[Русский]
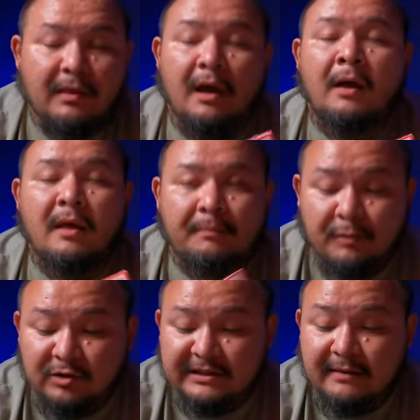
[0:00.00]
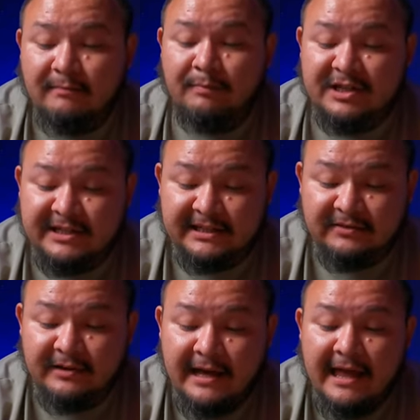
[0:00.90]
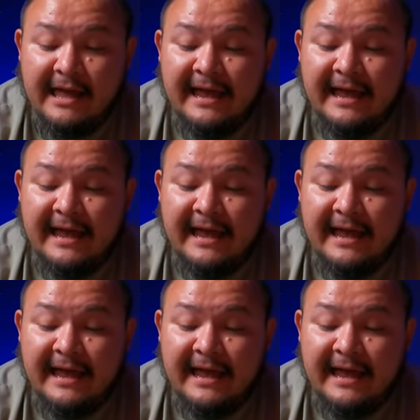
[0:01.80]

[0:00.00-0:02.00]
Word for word: Она просто божественная.